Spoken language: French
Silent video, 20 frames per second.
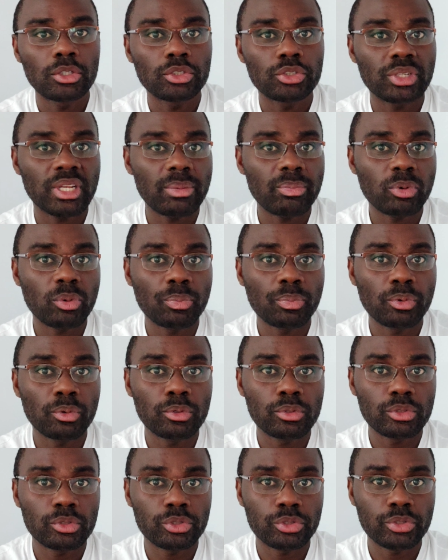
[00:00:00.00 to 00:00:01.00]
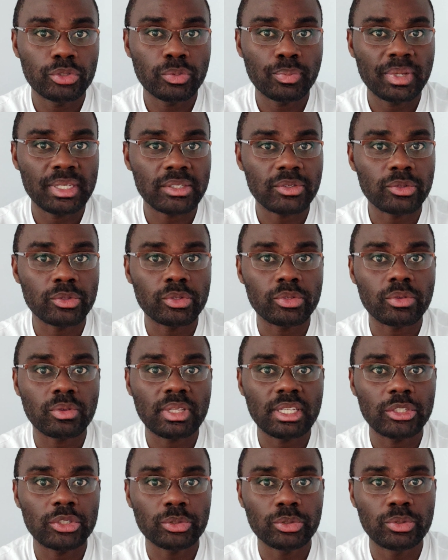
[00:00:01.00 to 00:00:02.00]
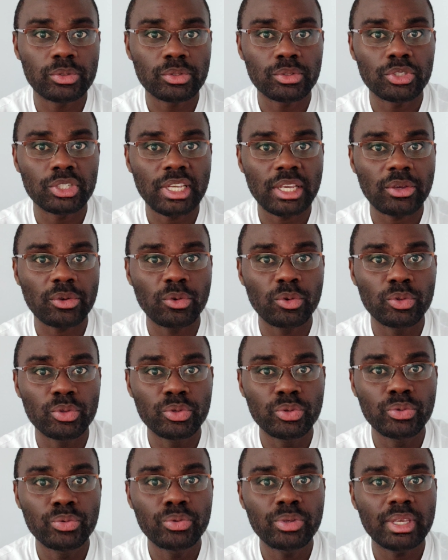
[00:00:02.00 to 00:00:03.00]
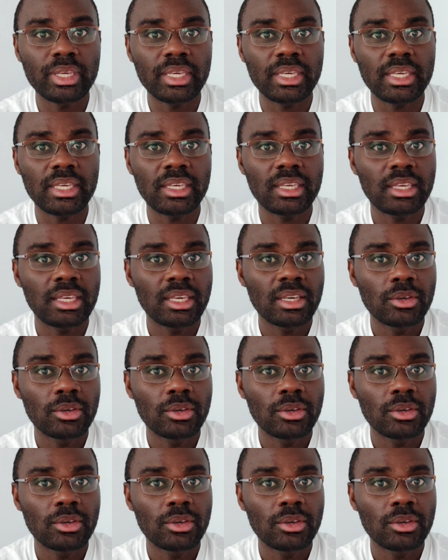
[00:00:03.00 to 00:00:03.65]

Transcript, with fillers: Je les propose juste parce que ce sont des choses que j'ai connues et